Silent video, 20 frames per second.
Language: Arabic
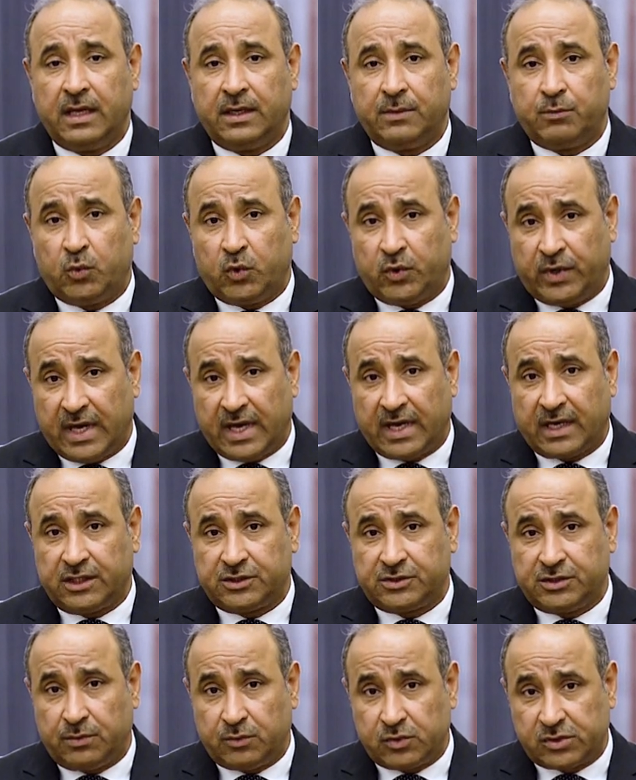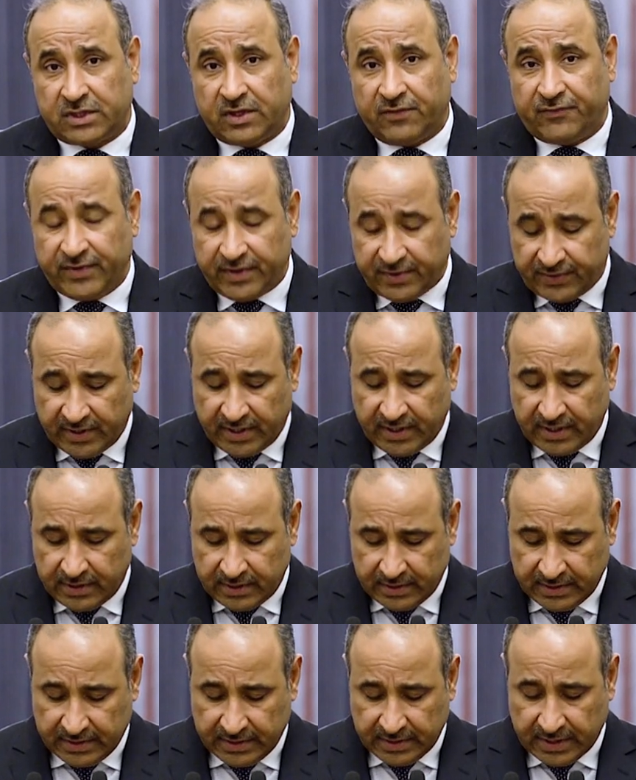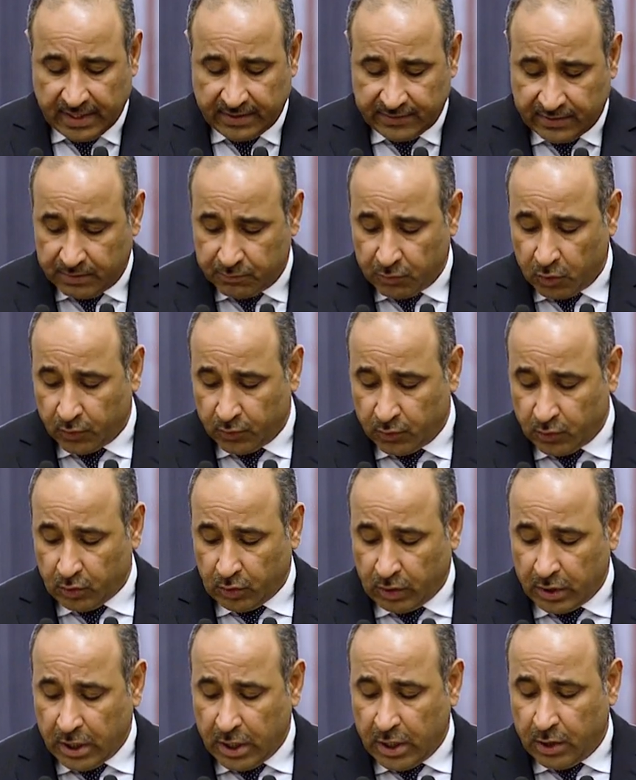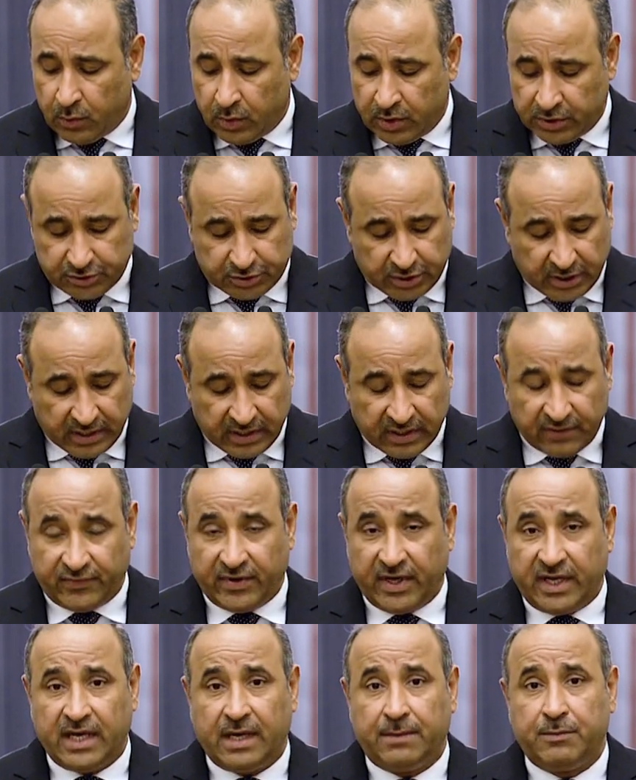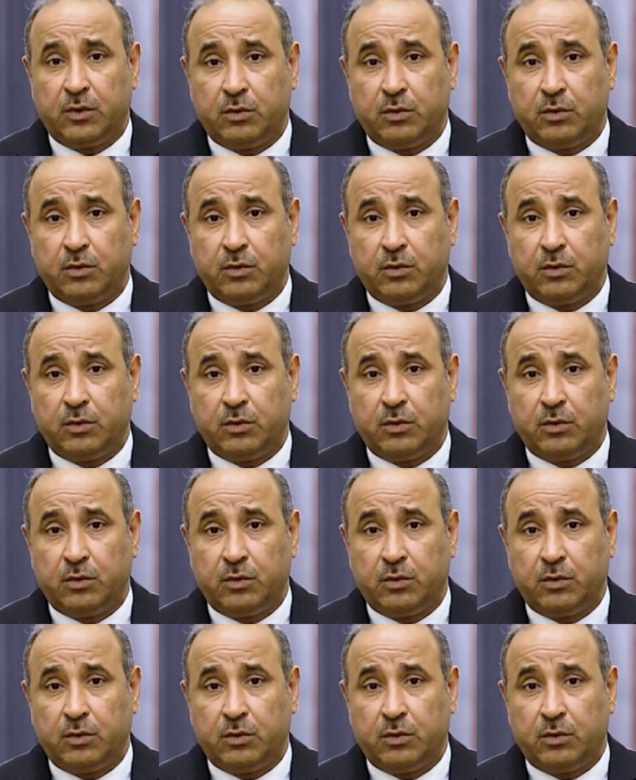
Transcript: مناقشة مستفيضة لهذا الموضوع وإن شاء الله في الأيام